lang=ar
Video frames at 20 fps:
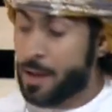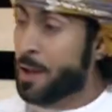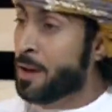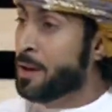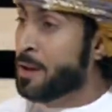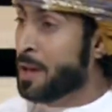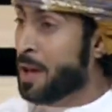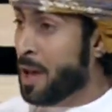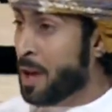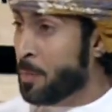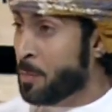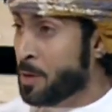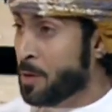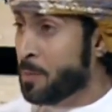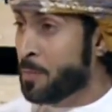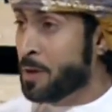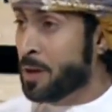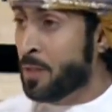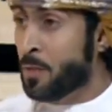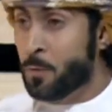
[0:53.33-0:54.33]
نعم. نعم
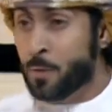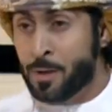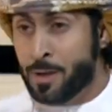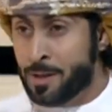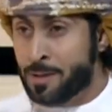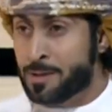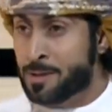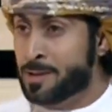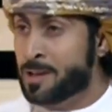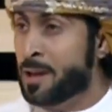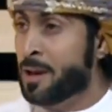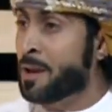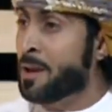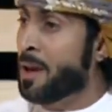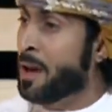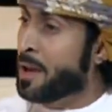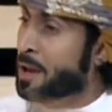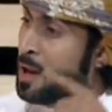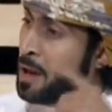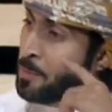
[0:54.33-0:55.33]
نمرض وهي تسهر
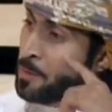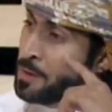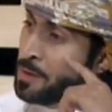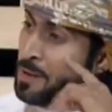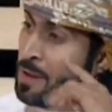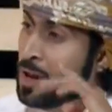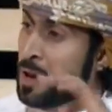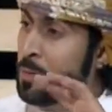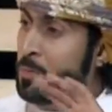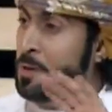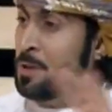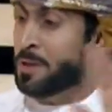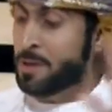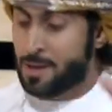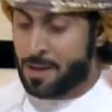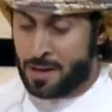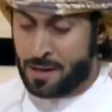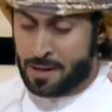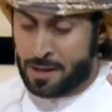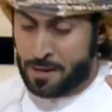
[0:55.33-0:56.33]
حرام تنام
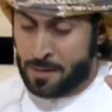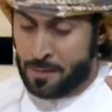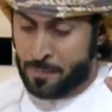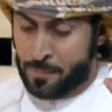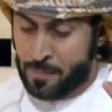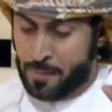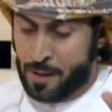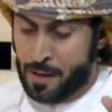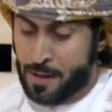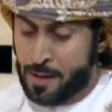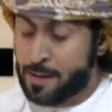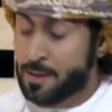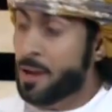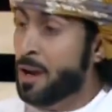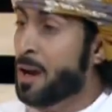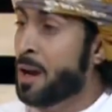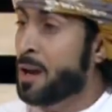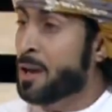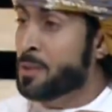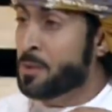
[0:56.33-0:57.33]
عيناها
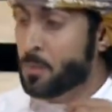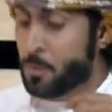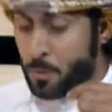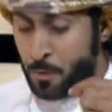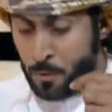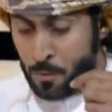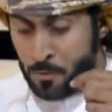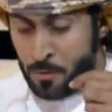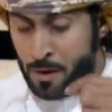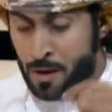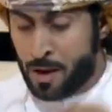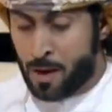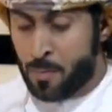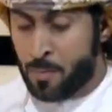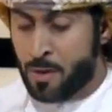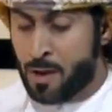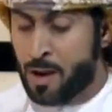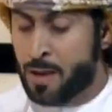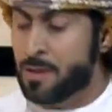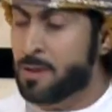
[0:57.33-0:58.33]
تحاتي وخوفها
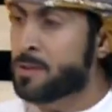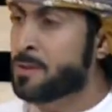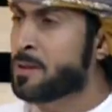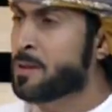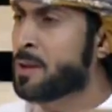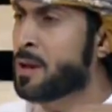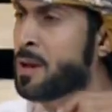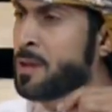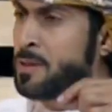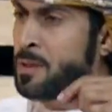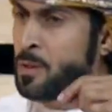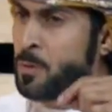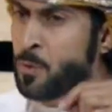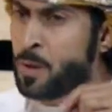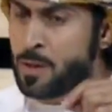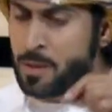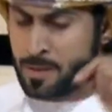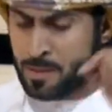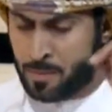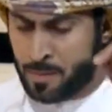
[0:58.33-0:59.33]
باين تقاس
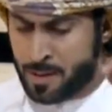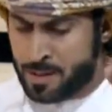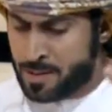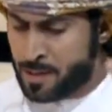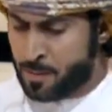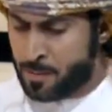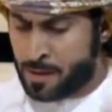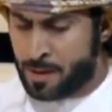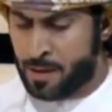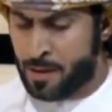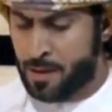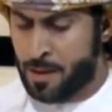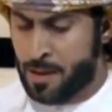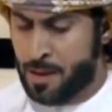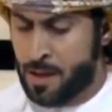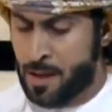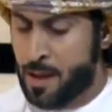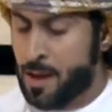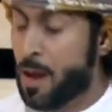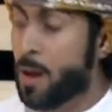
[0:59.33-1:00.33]
الوقت مع صبره
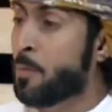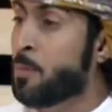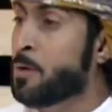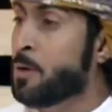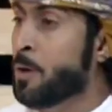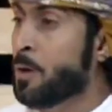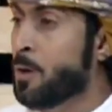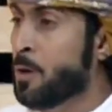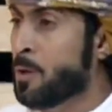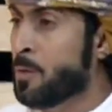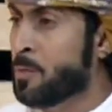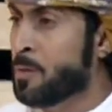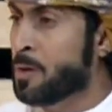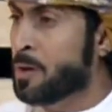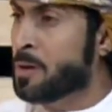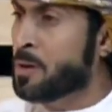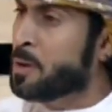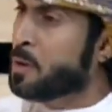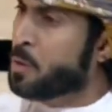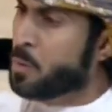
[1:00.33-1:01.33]
أبيع
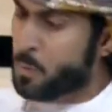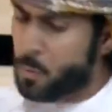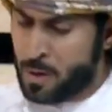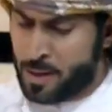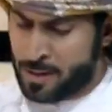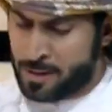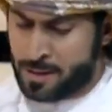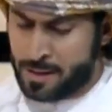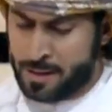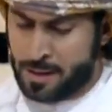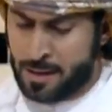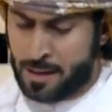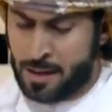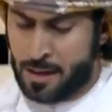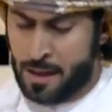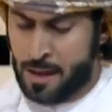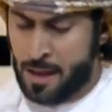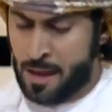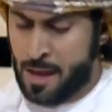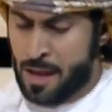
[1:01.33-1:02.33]
العمر وأعطيها
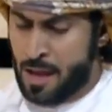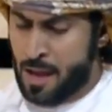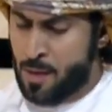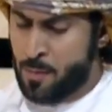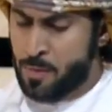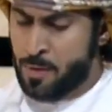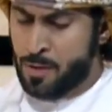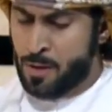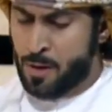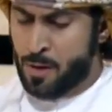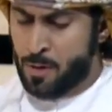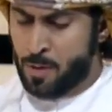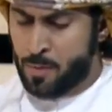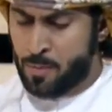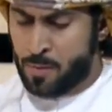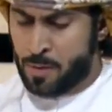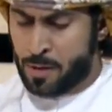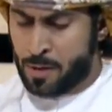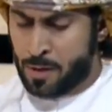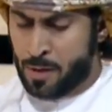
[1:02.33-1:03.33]
أبيع
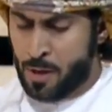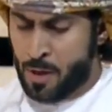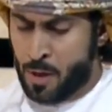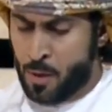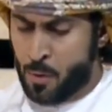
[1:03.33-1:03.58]
العمر